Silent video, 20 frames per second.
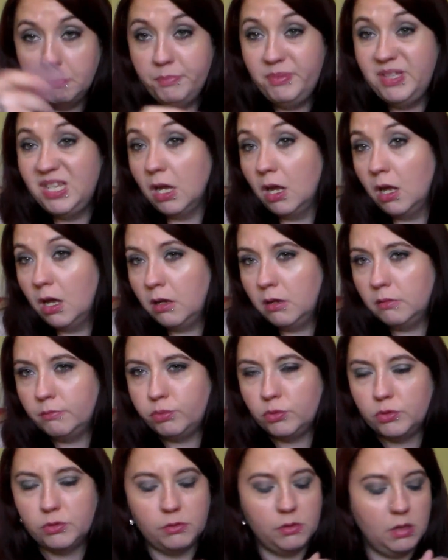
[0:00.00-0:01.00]
bien
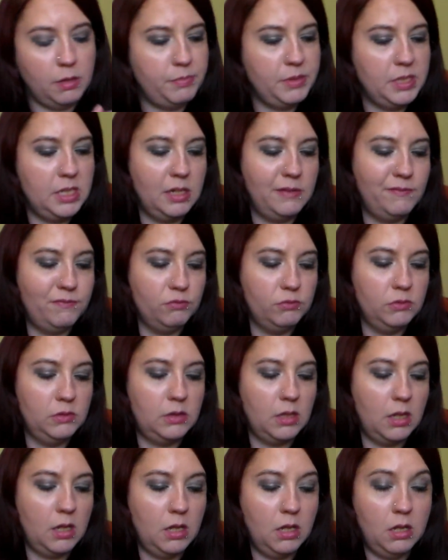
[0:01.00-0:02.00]
pour appliquer le fond de
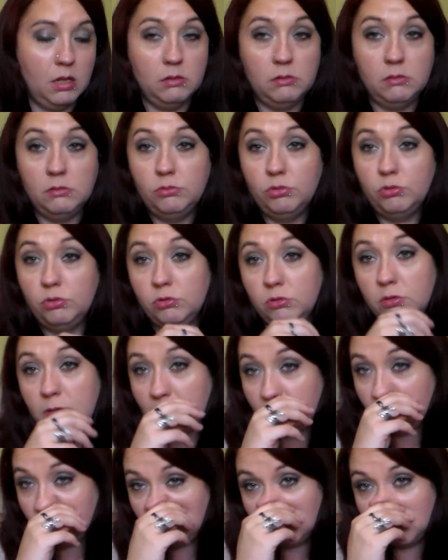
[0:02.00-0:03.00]
teint,
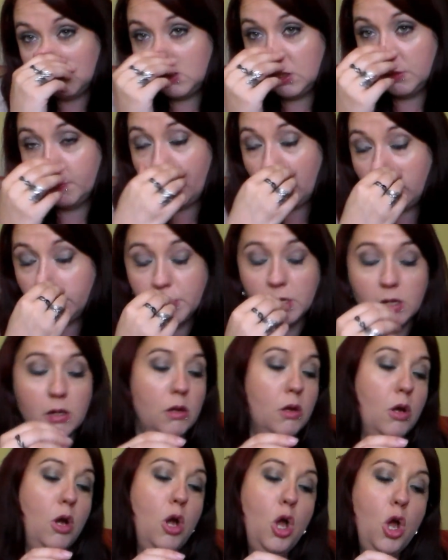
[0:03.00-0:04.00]
d'un autre côté pas
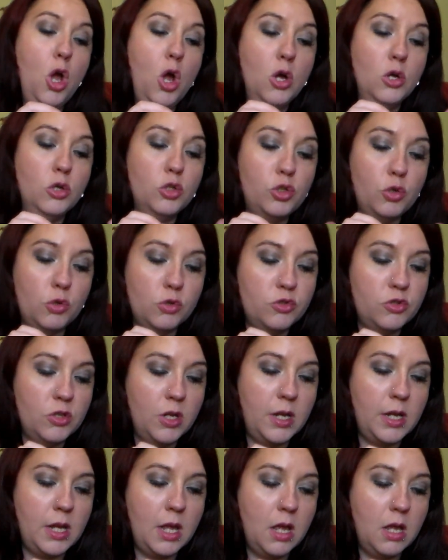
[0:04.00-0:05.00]
bien. J'en sais
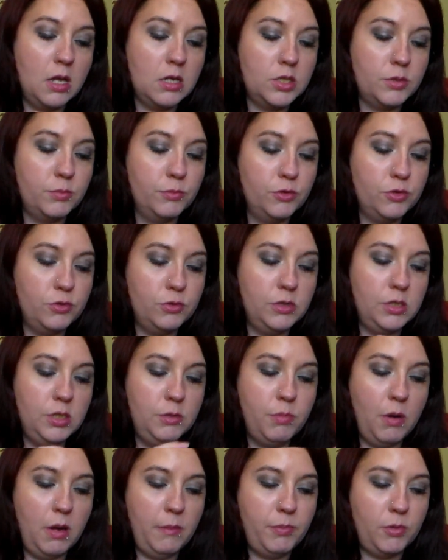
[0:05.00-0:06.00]
rien, je me suis
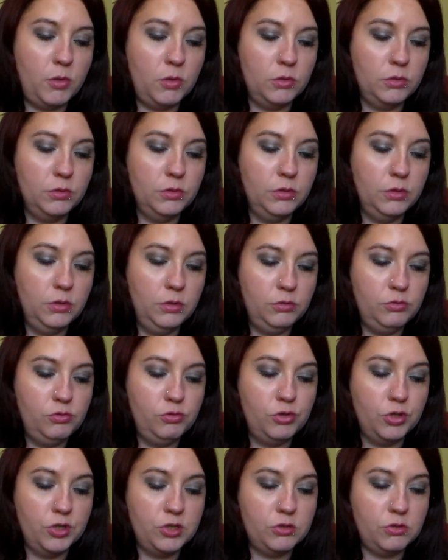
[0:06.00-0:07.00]
dit bah prends-le,
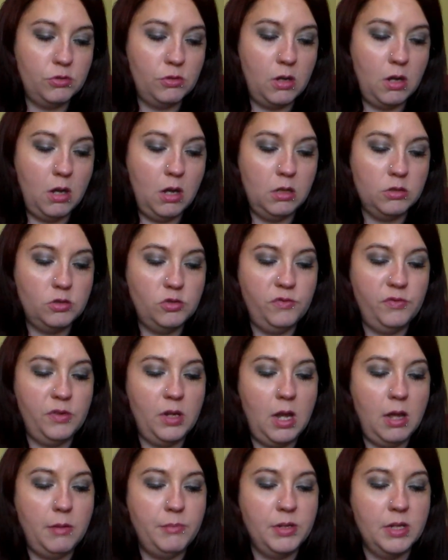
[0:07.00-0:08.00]
tu testeras, tu
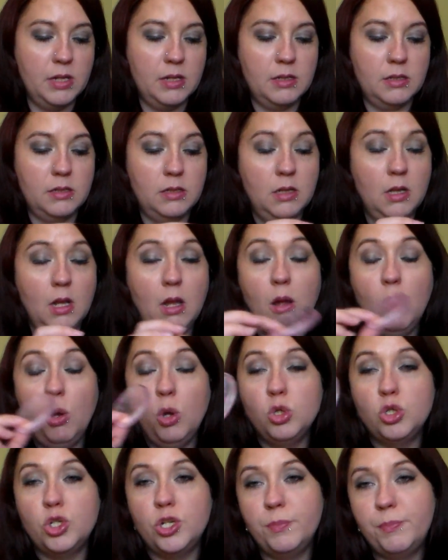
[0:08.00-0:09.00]
verras bien.
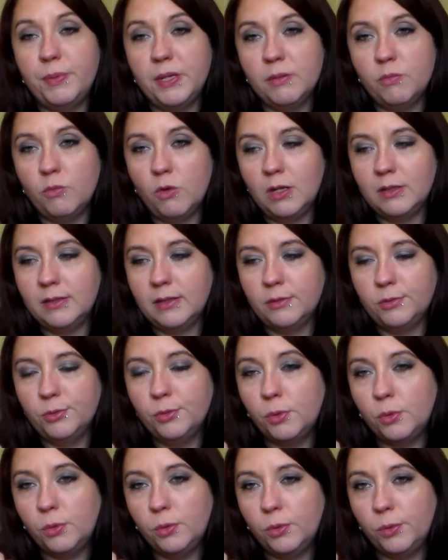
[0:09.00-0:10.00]
Je l'ai payé moins d'un
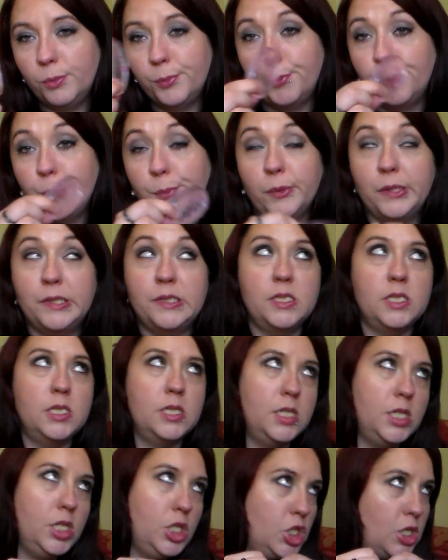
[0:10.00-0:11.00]
euro, donc
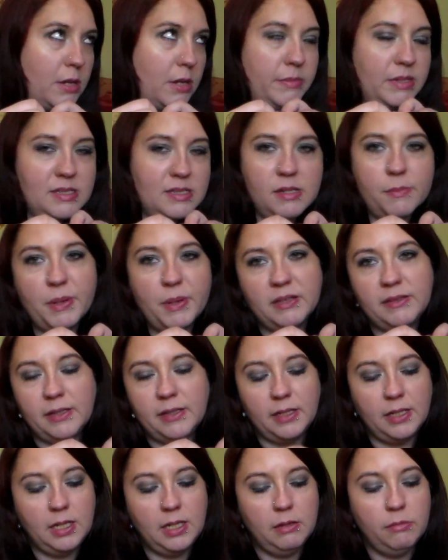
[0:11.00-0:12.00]
si jamais c'est pas
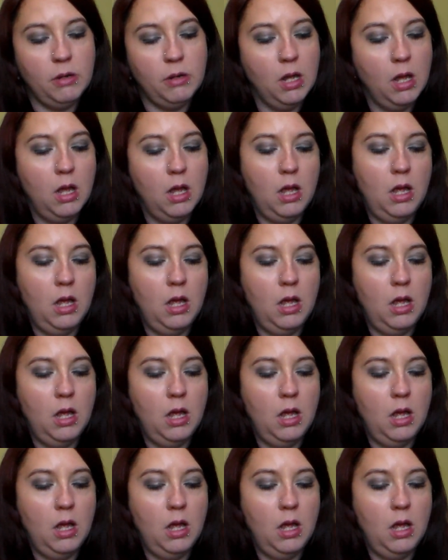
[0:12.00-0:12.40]
terrible,